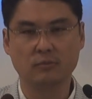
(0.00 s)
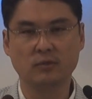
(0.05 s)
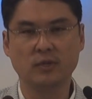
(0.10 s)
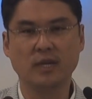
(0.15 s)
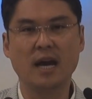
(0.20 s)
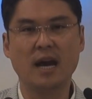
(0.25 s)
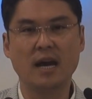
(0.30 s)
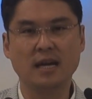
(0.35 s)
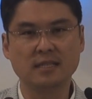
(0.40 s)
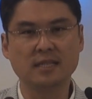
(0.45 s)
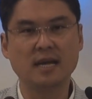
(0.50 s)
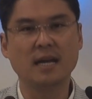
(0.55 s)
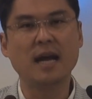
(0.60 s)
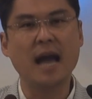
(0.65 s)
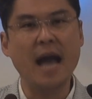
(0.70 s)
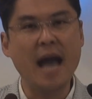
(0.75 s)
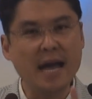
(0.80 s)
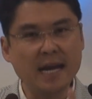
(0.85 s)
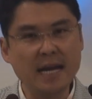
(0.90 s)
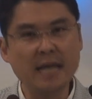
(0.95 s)
우리가 항상
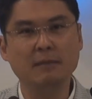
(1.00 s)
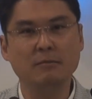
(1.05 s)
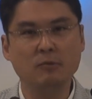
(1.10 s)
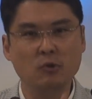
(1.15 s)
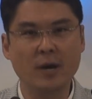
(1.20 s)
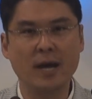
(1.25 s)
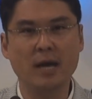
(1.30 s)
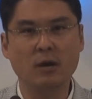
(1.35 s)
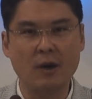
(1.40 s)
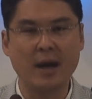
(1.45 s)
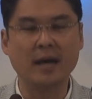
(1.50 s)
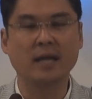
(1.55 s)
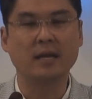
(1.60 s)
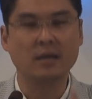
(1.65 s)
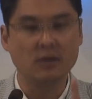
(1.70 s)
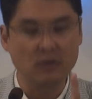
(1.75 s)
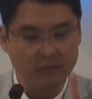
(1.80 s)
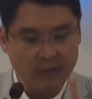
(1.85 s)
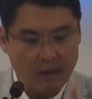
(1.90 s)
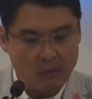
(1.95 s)
하나님과의
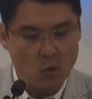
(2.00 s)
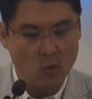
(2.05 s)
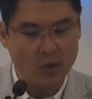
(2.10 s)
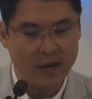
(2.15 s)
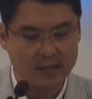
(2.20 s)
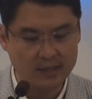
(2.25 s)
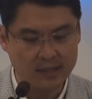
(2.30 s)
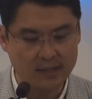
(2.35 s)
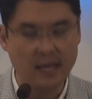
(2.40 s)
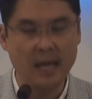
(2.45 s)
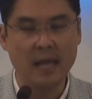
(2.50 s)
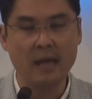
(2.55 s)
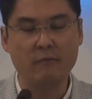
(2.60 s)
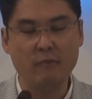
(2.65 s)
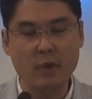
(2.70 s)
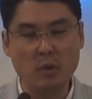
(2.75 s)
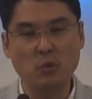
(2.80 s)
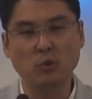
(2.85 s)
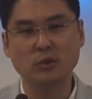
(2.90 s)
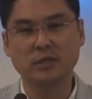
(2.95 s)
관계를 회복하자,
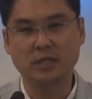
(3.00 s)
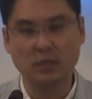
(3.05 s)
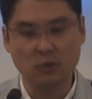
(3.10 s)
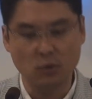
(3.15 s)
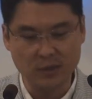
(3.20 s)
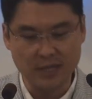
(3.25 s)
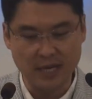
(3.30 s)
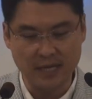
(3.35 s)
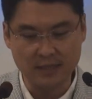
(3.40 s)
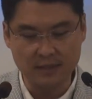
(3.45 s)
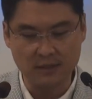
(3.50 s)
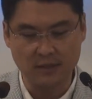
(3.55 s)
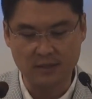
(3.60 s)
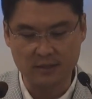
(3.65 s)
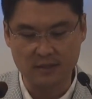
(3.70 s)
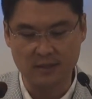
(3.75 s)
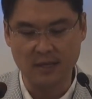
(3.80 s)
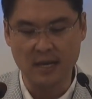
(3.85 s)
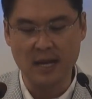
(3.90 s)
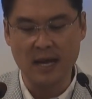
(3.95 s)
회복시키고자 하는
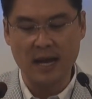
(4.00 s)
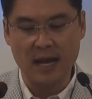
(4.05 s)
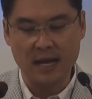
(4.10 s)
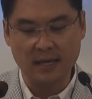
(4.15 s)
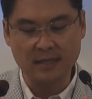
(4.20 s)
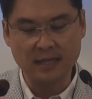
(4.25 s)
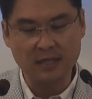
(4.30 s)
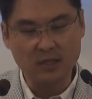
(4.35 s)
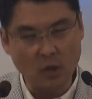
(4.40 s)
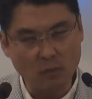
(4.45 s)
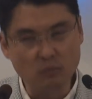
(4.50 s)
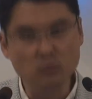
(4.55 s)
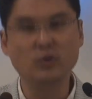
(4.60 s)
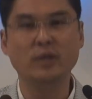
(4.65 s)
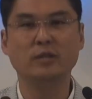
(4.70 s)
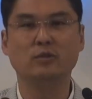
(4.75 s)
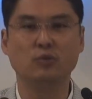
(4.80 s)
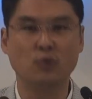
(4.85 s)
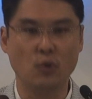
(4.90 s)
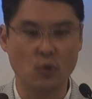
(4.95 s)
것을 항상
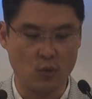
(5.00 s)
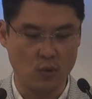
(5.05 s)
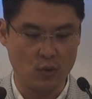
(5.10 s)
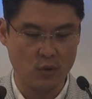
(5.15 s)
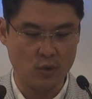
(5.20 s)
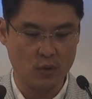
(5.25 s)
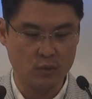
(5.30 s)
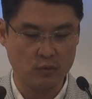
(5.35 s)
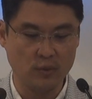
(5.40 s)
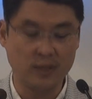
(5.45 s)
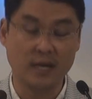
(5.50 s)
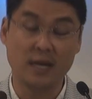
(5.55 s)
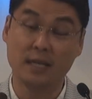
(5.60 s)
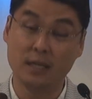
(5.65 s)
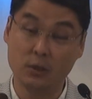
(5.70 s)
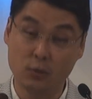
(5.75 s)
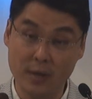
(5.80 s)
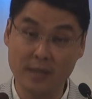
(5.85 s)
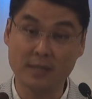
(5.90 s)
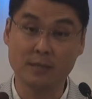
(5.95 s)
염두에 두고 우리가
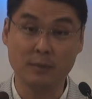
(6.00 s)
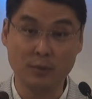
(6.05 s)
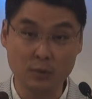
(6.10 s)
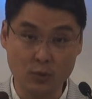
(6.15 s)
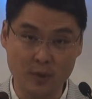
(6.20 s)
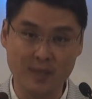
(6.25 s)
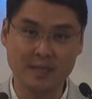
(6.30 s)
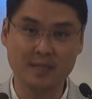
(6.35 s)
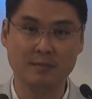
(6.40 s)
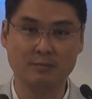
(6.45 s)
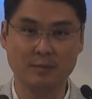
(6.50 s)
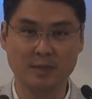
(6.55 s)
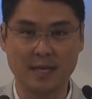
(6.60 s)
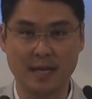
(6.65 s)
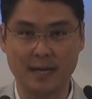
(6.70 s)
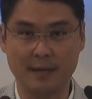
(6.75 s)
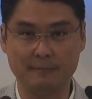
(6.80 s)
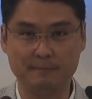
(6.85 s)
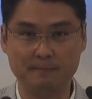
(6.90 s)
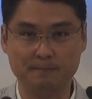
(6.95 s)
기도했으면
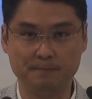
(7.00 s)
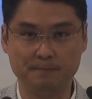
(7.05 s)
좋겠습니다.